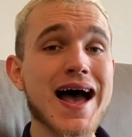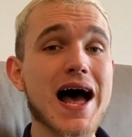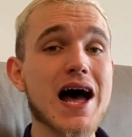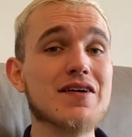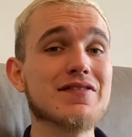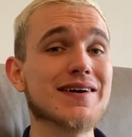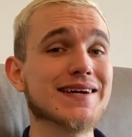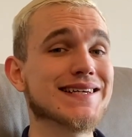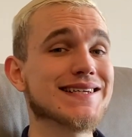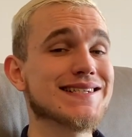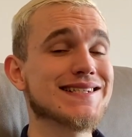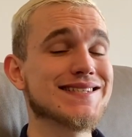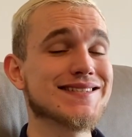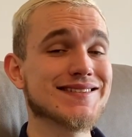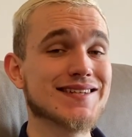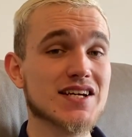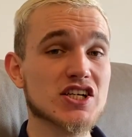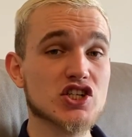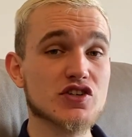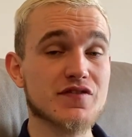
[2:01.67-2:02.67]
afin qu'il
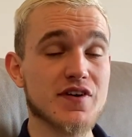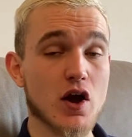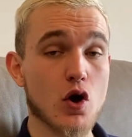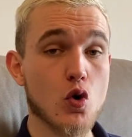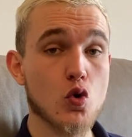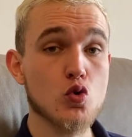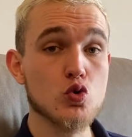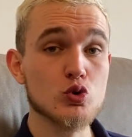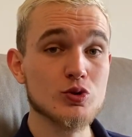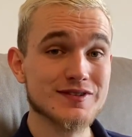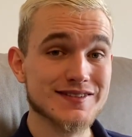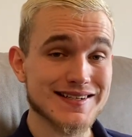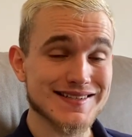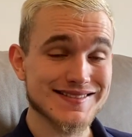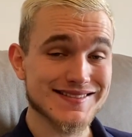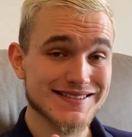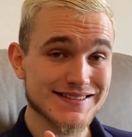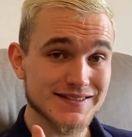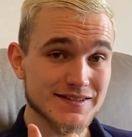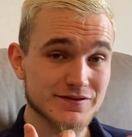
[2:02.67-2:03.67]
sache vers où
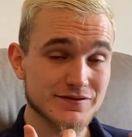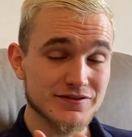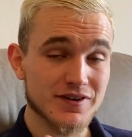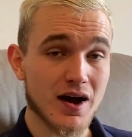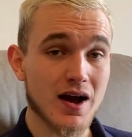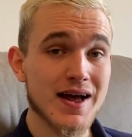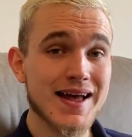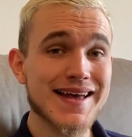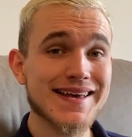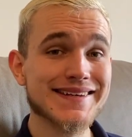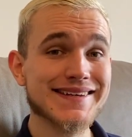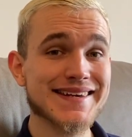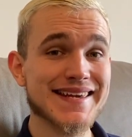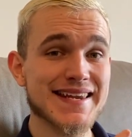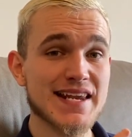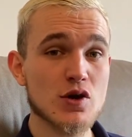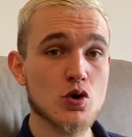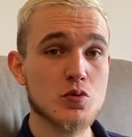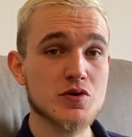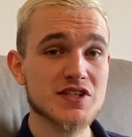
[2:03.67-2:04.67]
celle-ci va, quel
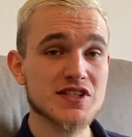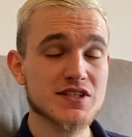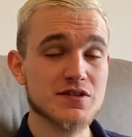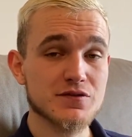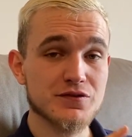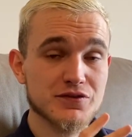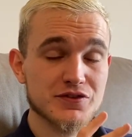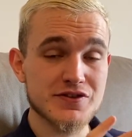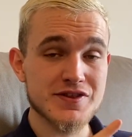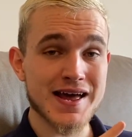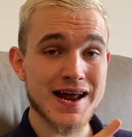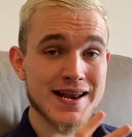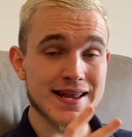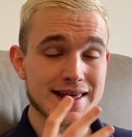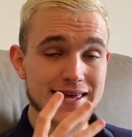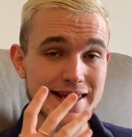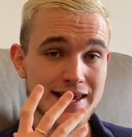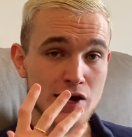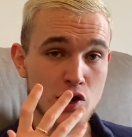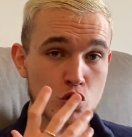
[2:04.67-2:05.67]
est l'objectif final
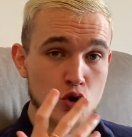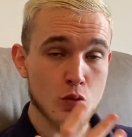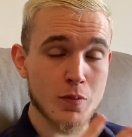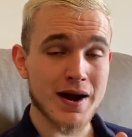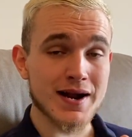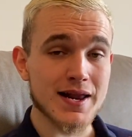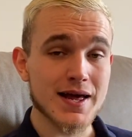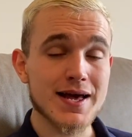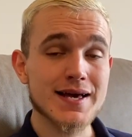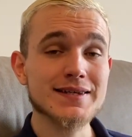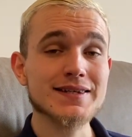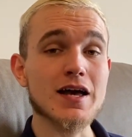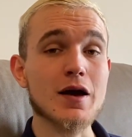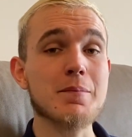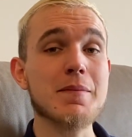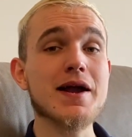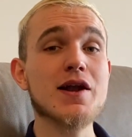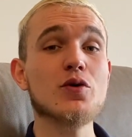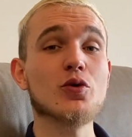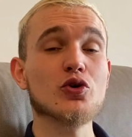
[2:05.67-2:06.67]
et global. Car
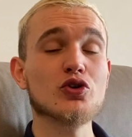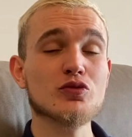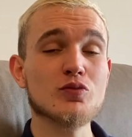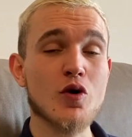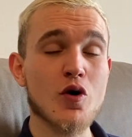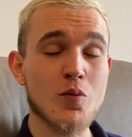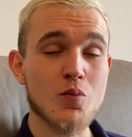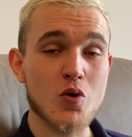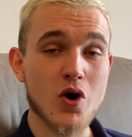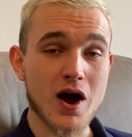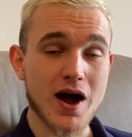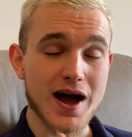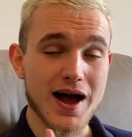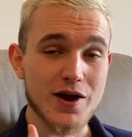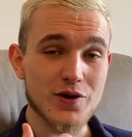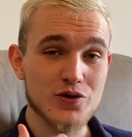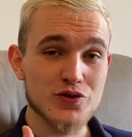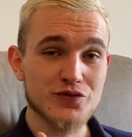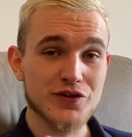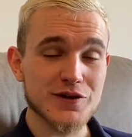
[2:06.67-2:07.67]
malheureusement, moi,
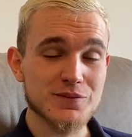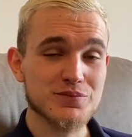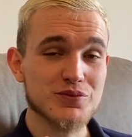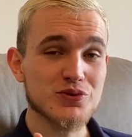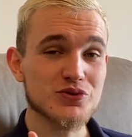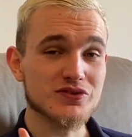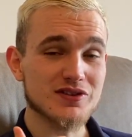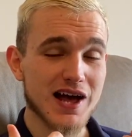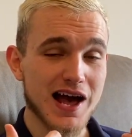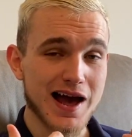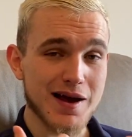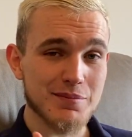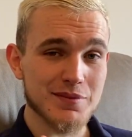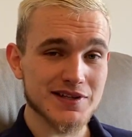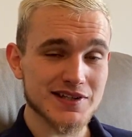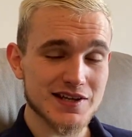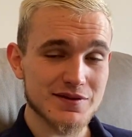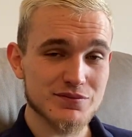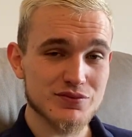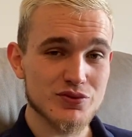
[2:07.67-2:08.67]
une fois de plus, à mes
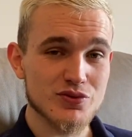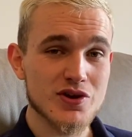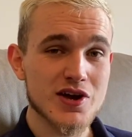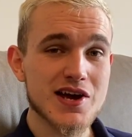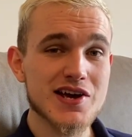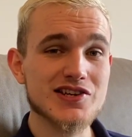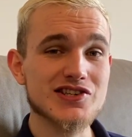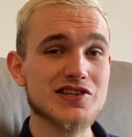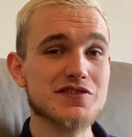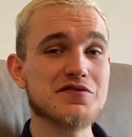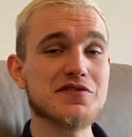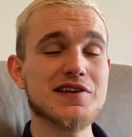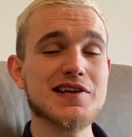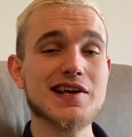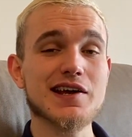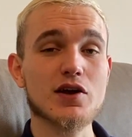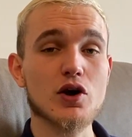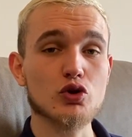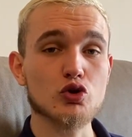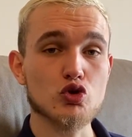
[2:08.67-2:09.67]
débuts, j'ai fait
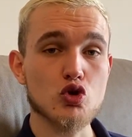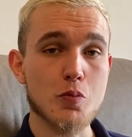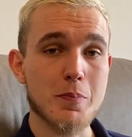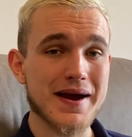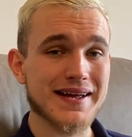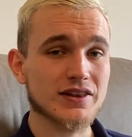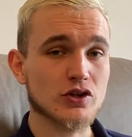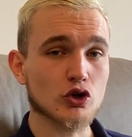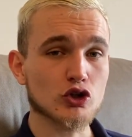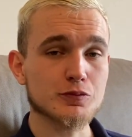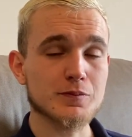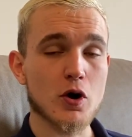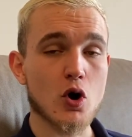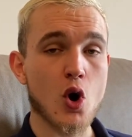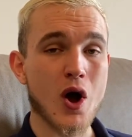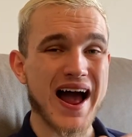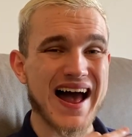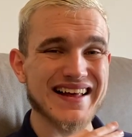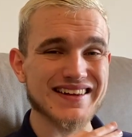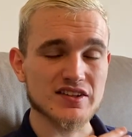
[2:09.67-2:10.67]
l'erreur de ne pas être
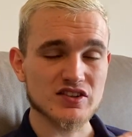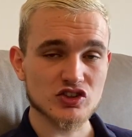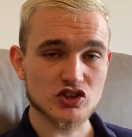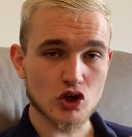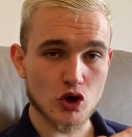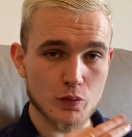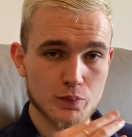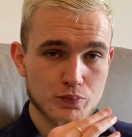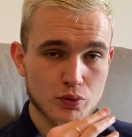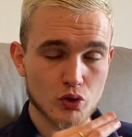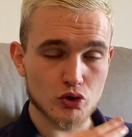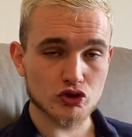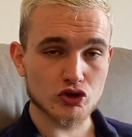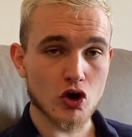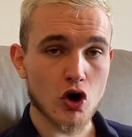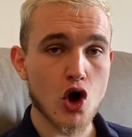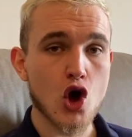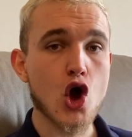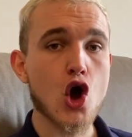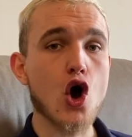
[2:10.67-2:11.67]
transparent à
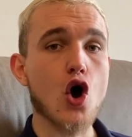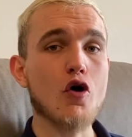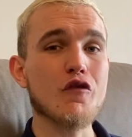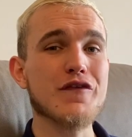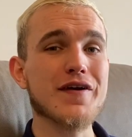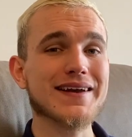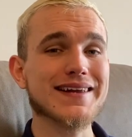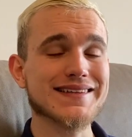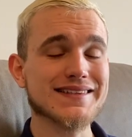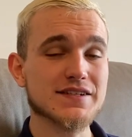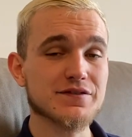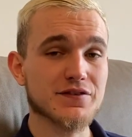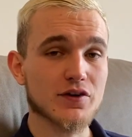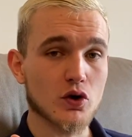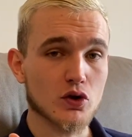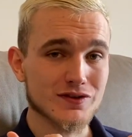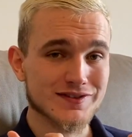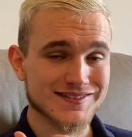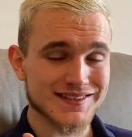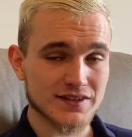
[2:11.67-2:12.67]
100% envers les
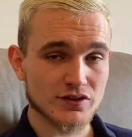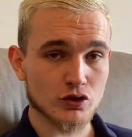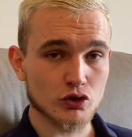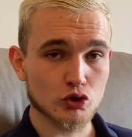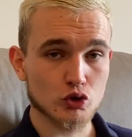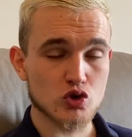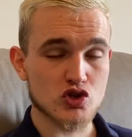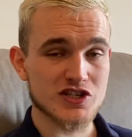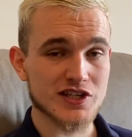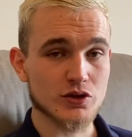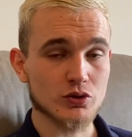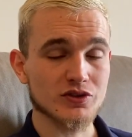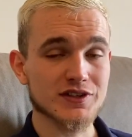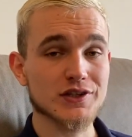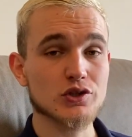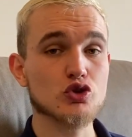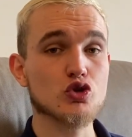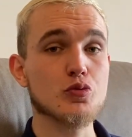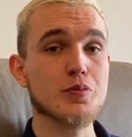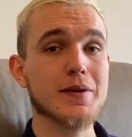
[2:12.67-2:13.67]
différentes attentes que j'attendais
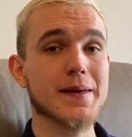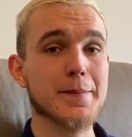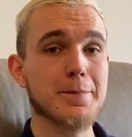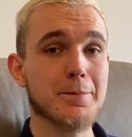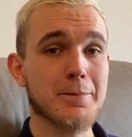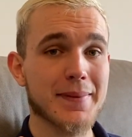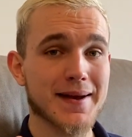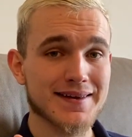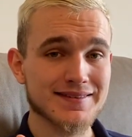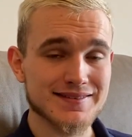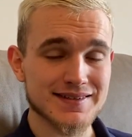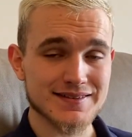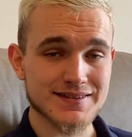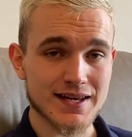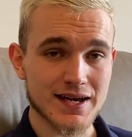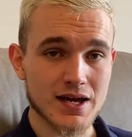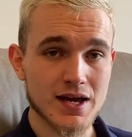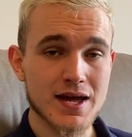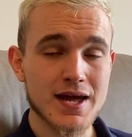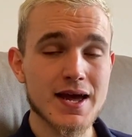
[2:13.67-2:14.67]
de mes prestataires.